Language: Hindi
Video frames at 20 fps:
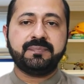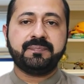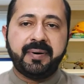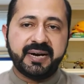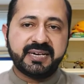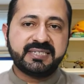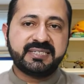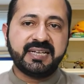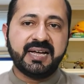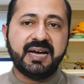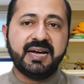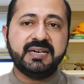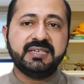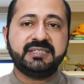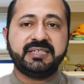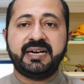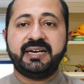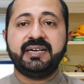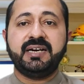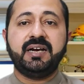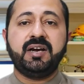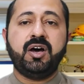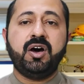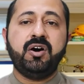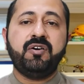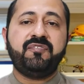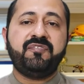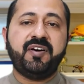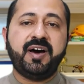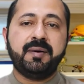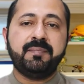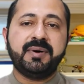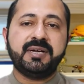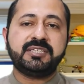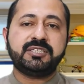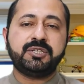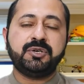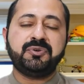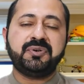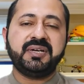पाकिस्तान जर्नल ऑफ
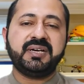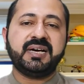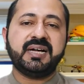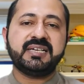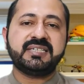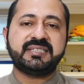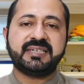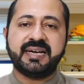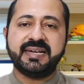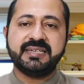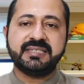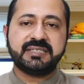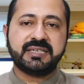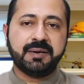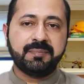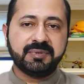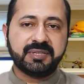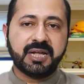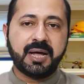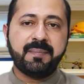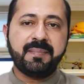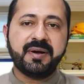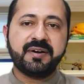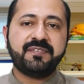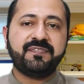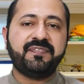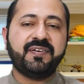फार्मास्यूटिकल साइंस के मुताबिक